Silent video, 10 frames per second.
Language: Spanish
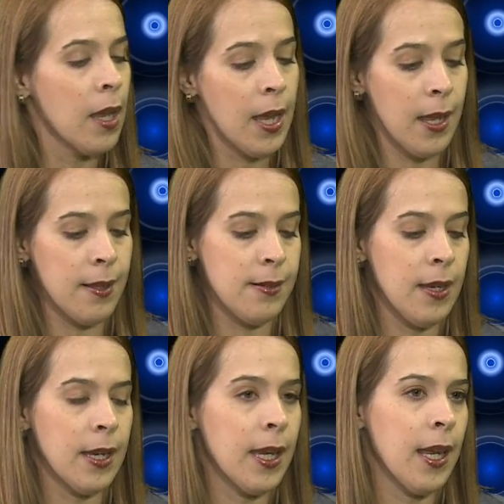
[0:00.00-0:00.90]
Es
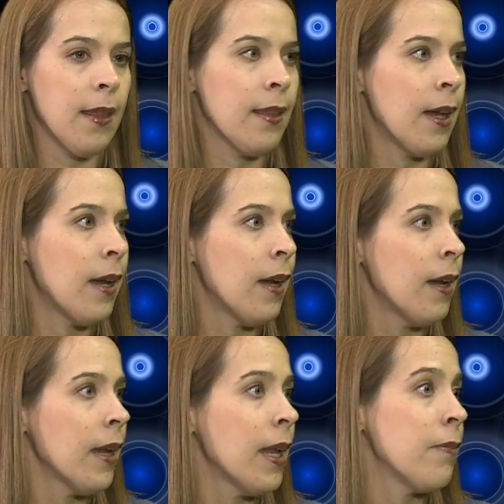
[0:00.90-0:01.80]
decir, que
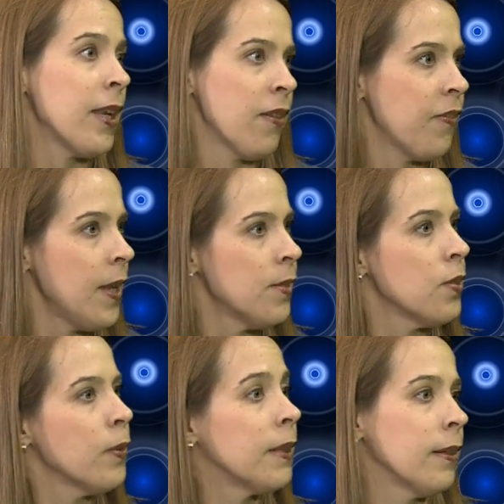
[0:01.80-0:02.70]
da el
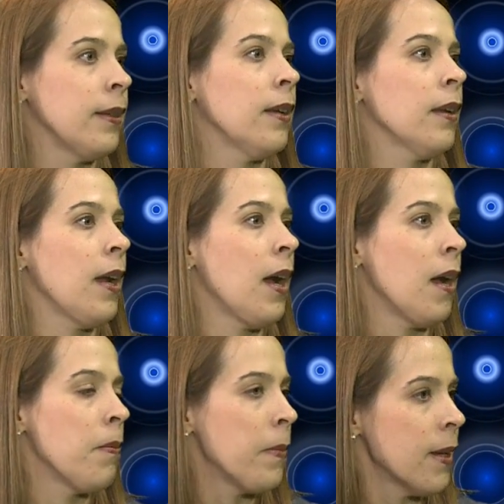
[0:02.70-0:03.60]
beneficio de tener
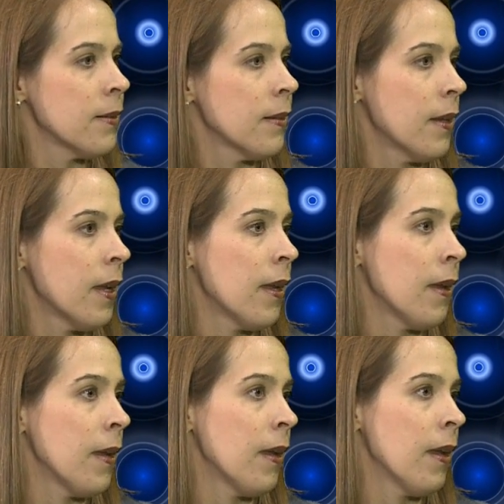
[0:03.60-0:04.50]
ambas
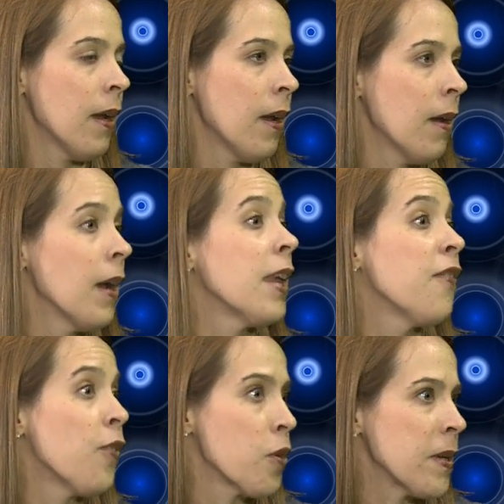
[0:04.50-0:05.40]
eh,
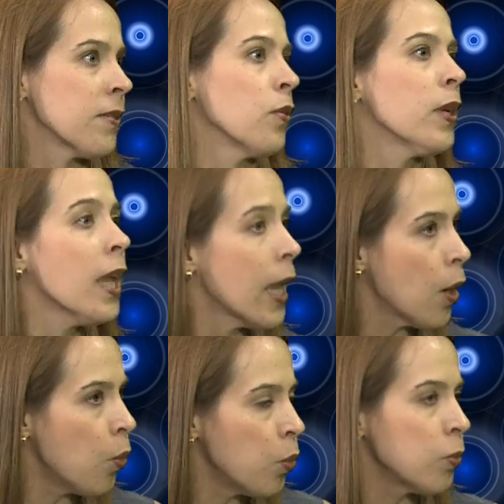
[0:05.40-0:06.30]
informaciones
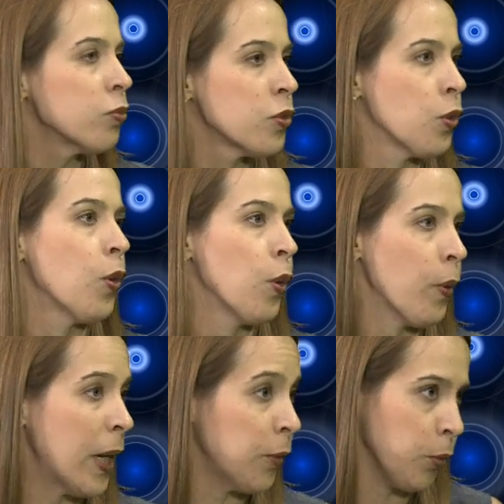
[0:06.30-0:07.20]
en un
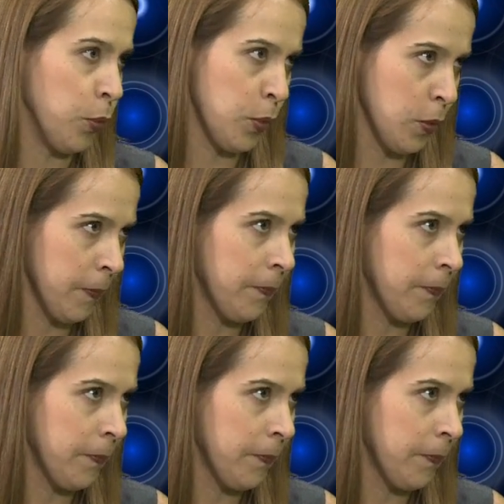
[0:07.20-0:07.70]
solo estudio.